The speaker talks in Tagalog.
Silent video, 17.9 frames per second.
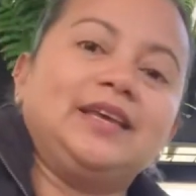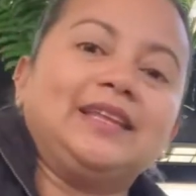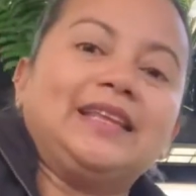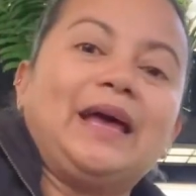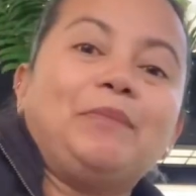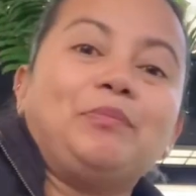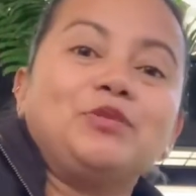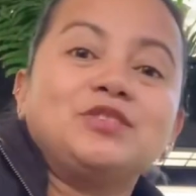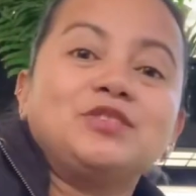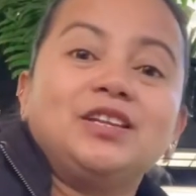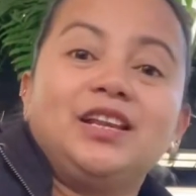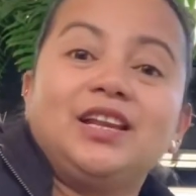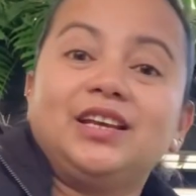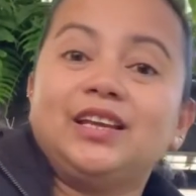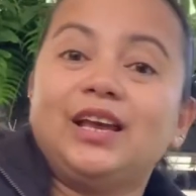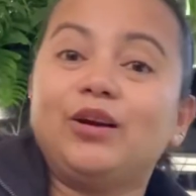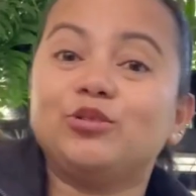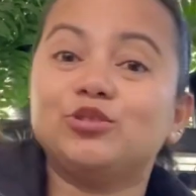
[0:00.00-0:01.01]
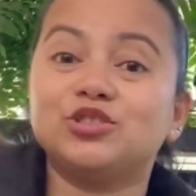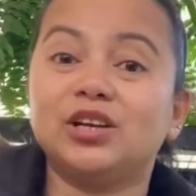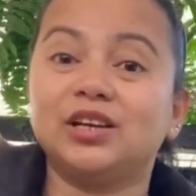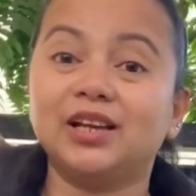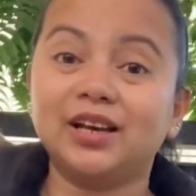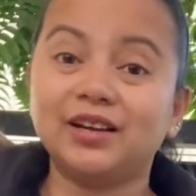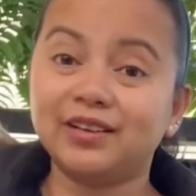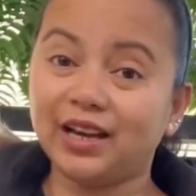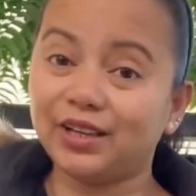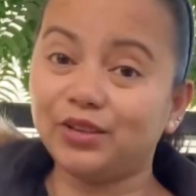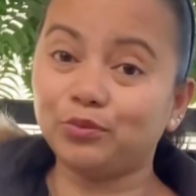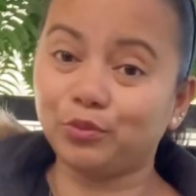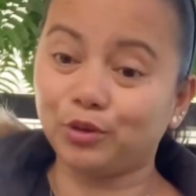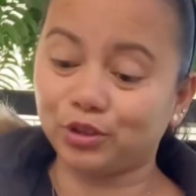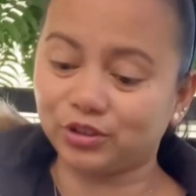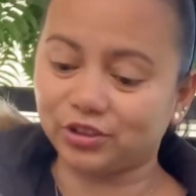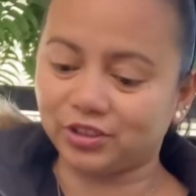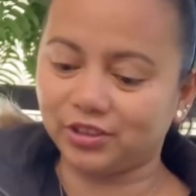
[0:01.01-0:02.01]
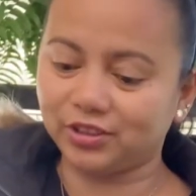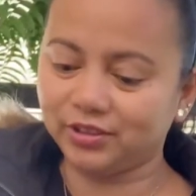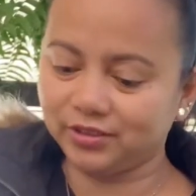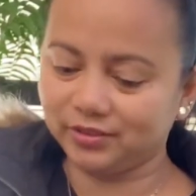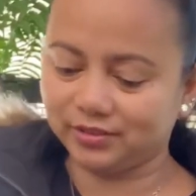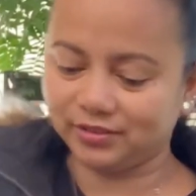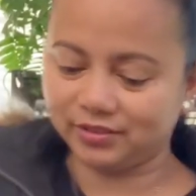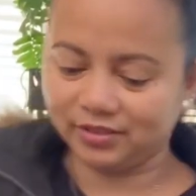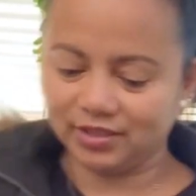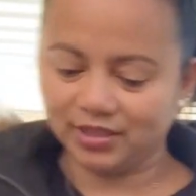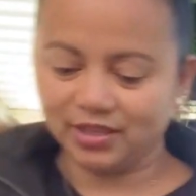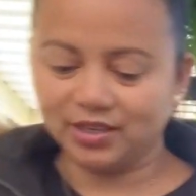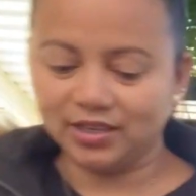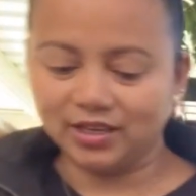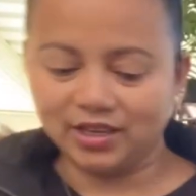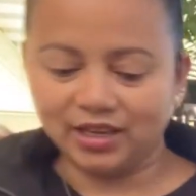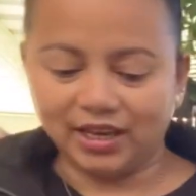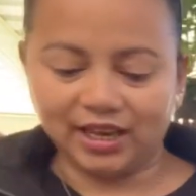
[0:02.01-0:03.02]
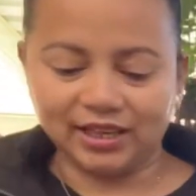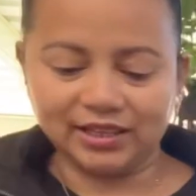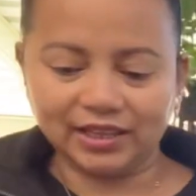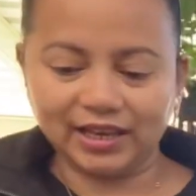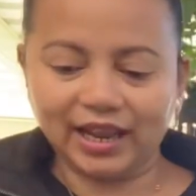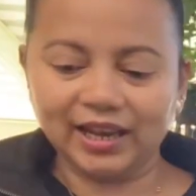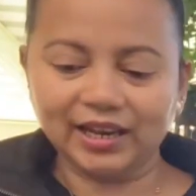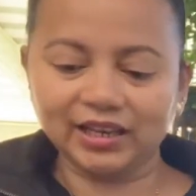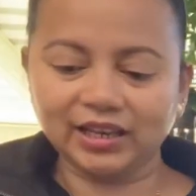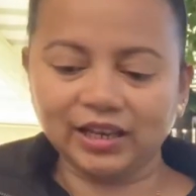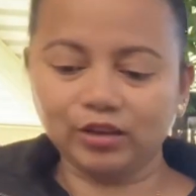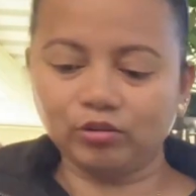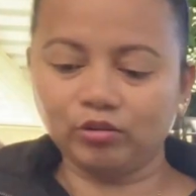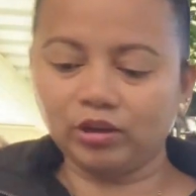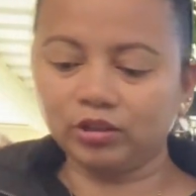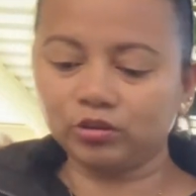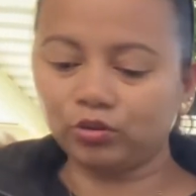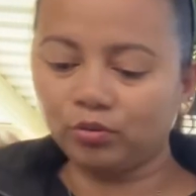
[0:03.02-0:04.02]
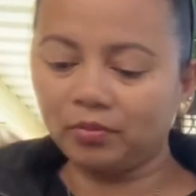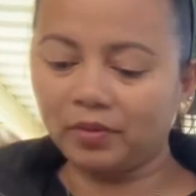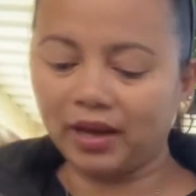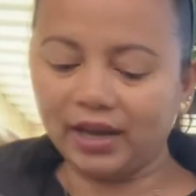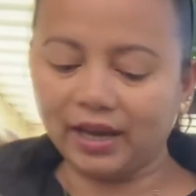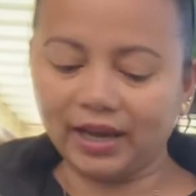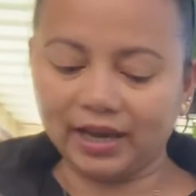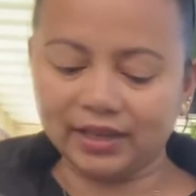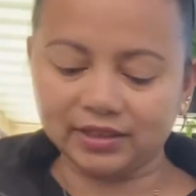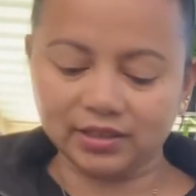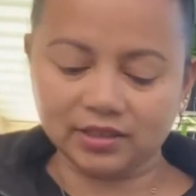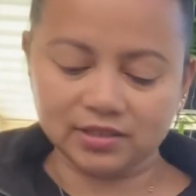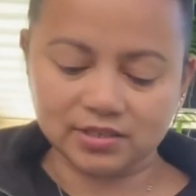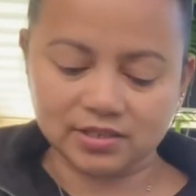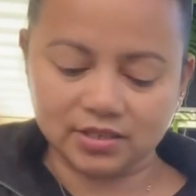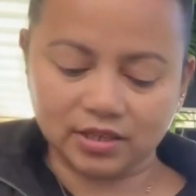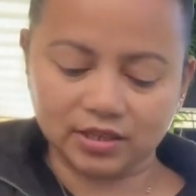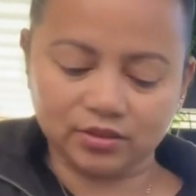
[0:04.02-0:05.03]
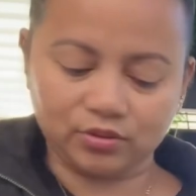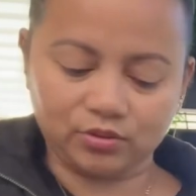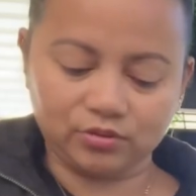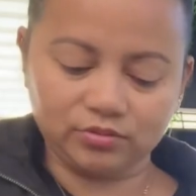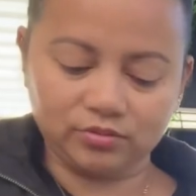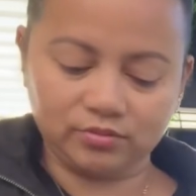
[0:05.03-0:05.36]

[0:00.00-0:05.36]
Tapos, nilagyan ko siya ng rainwater. And, ilalagay ko lang itong mga cuttings na to.